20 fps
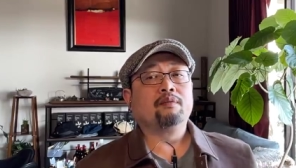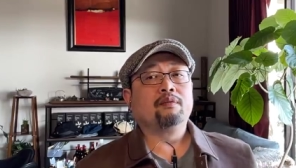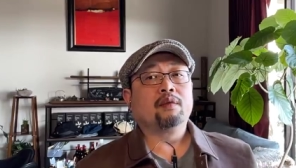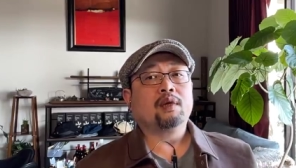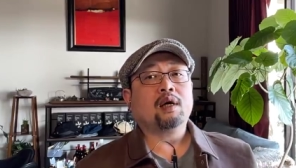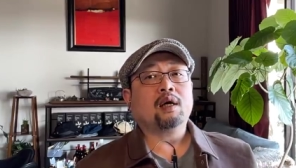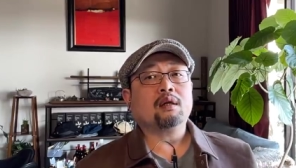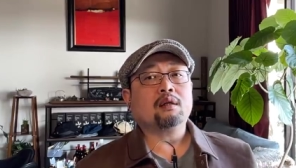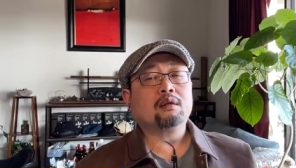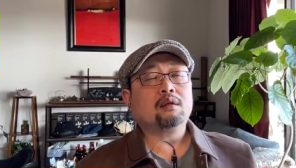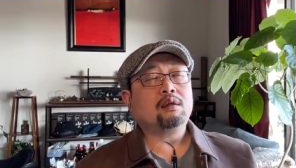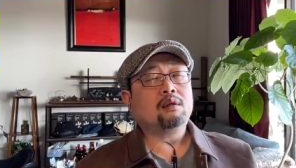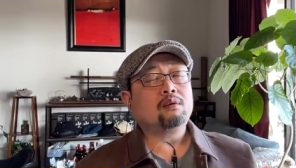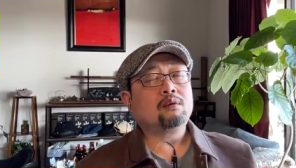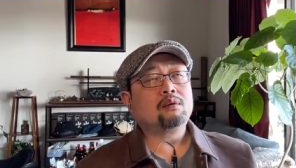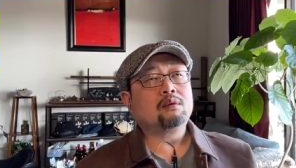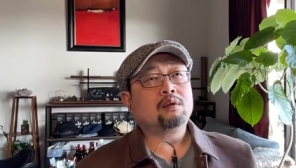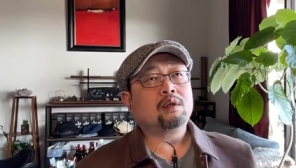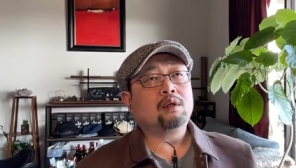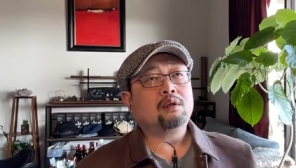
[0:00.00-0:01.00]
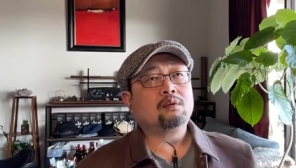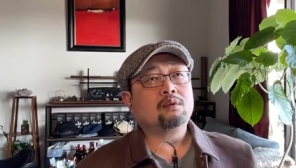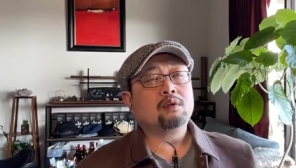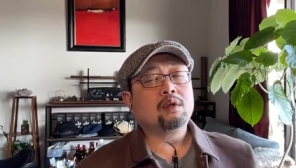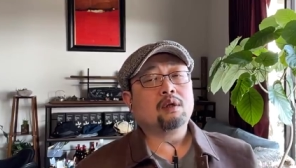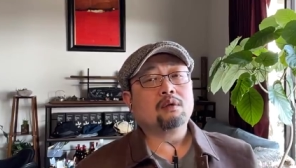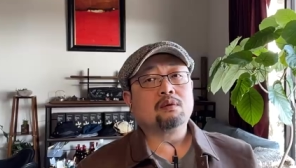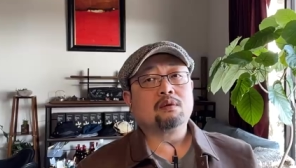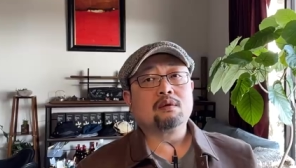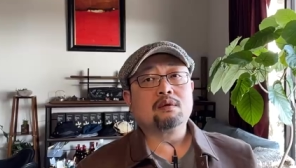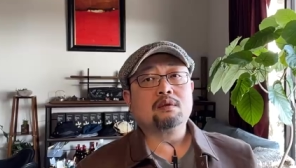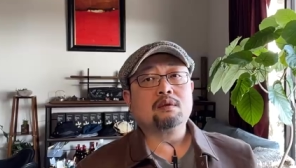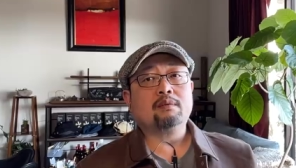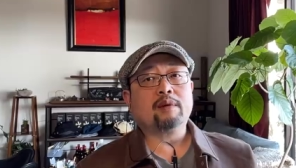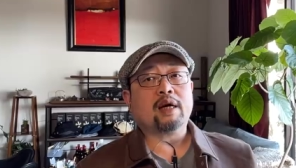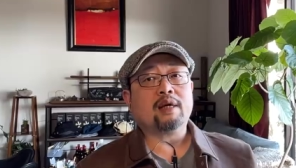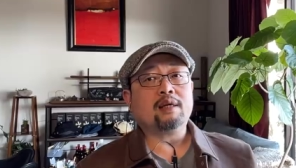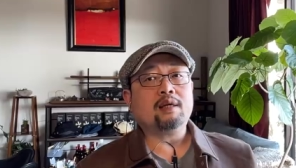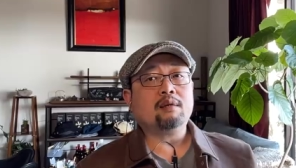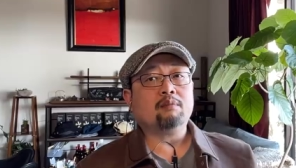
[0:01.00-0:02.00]
他提提出的要求是四
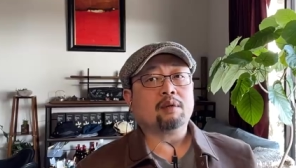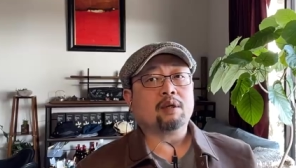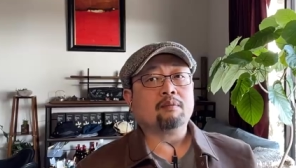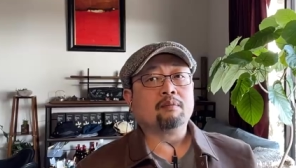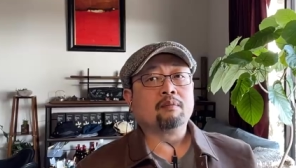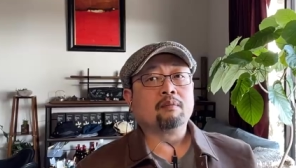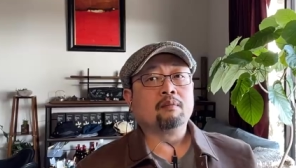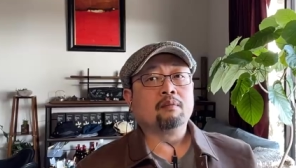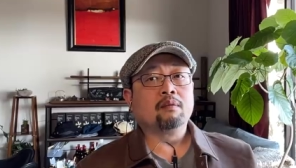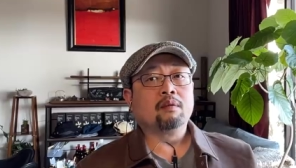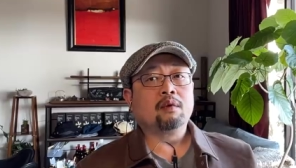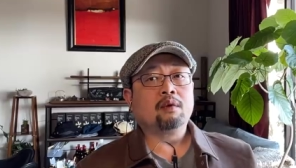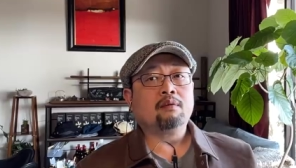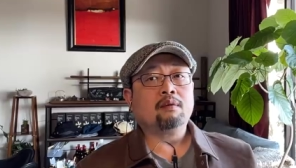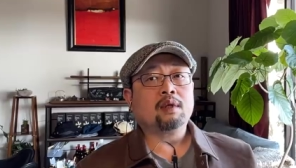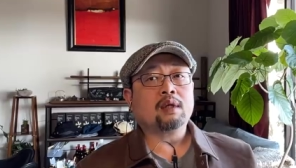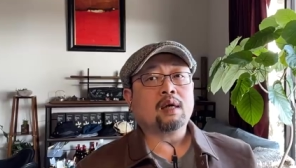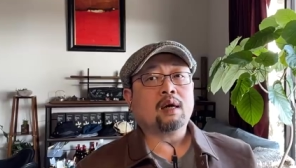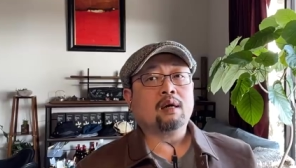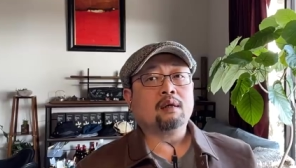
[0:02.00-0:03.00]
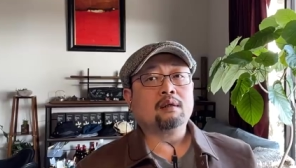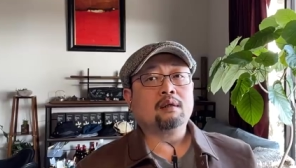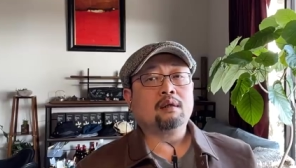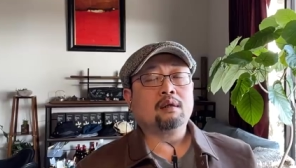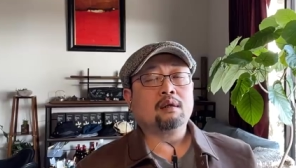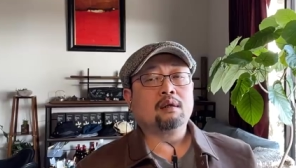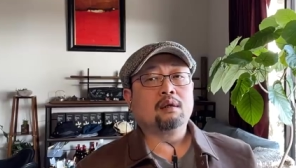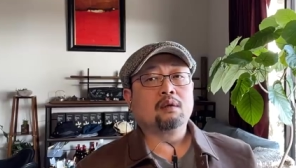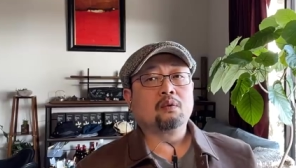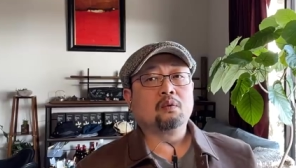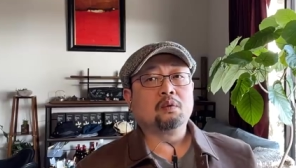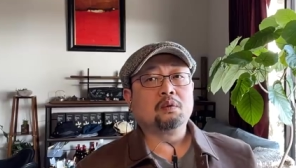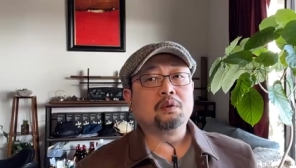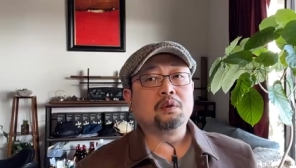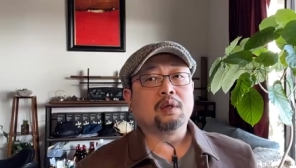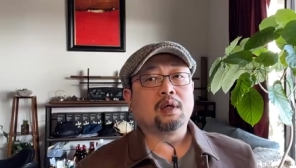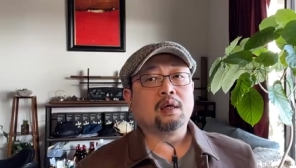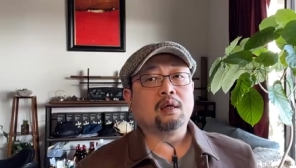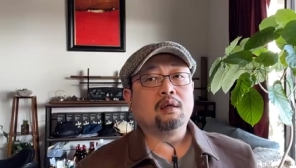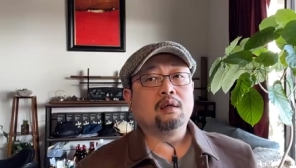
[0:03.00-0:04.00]
百亿嘛，因为他的那个股
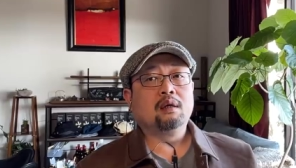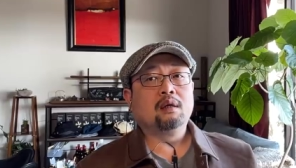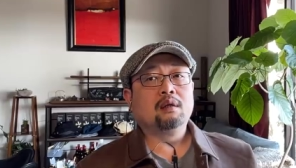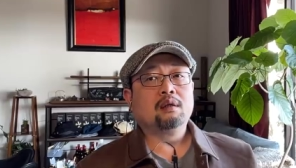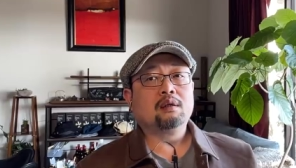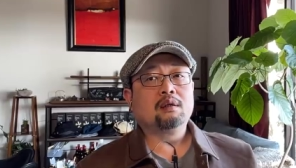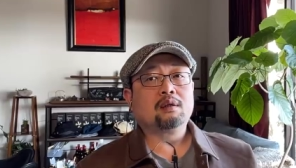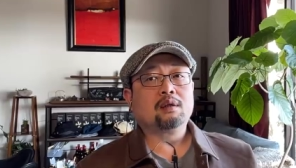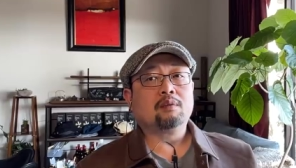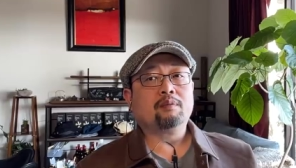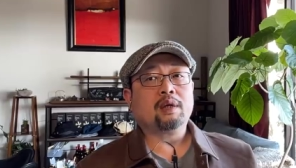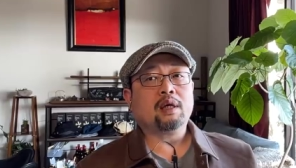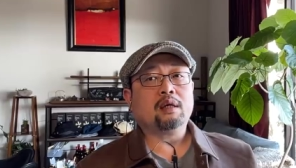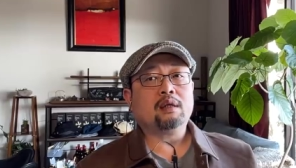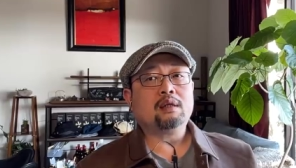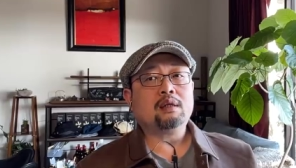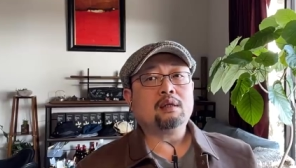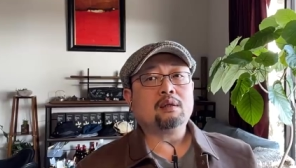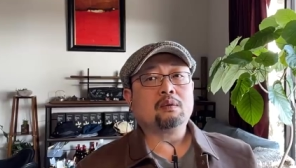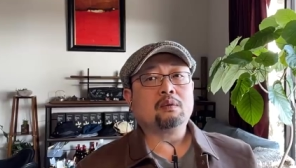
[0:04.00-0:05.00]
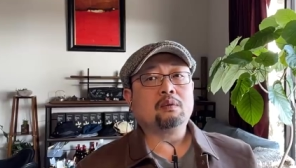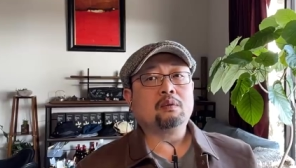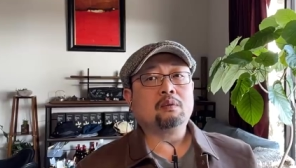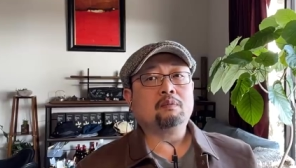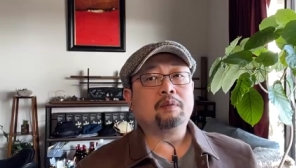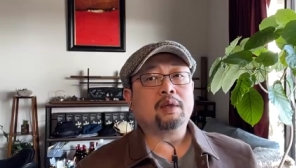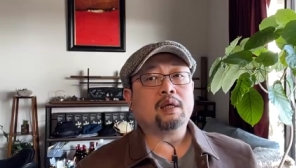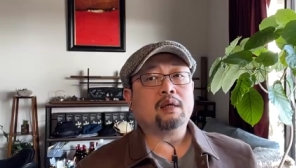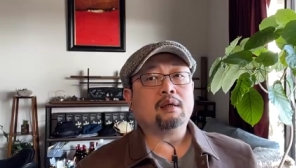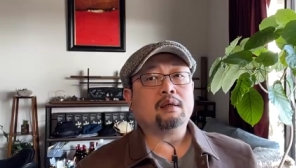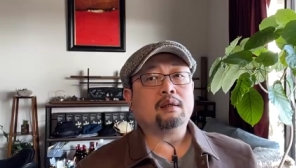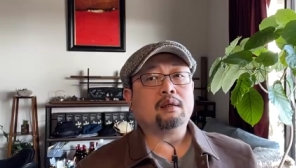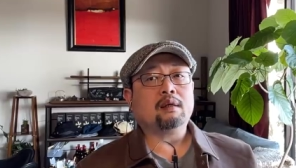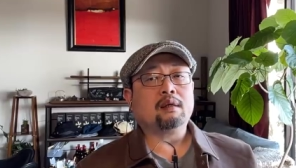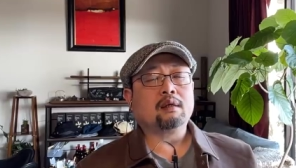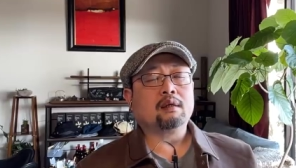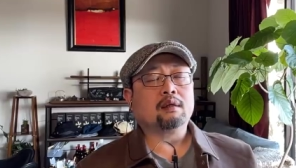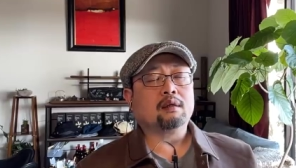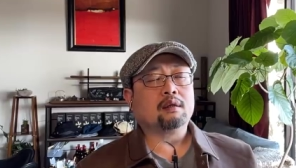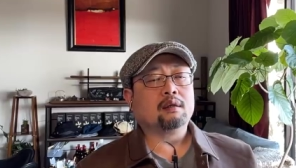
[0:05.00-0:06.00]
权就是被几乎被那
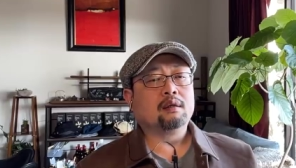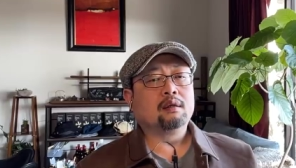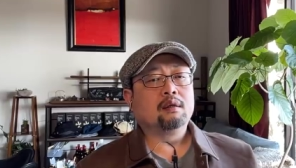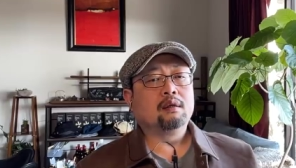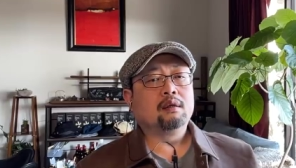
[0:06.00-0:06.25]
个。